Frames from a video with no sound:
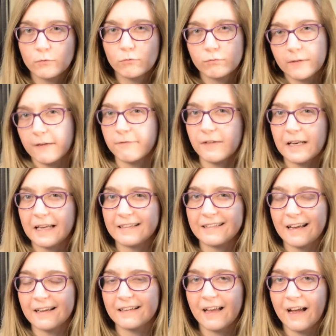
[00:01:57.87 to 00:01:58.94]
tout à fait la
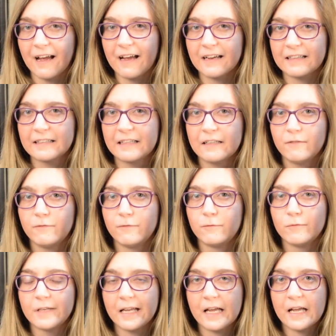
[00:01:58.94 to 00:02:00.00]
carrière qu'il
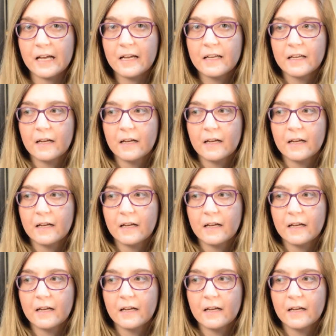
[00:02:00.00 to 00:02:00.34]
voulait.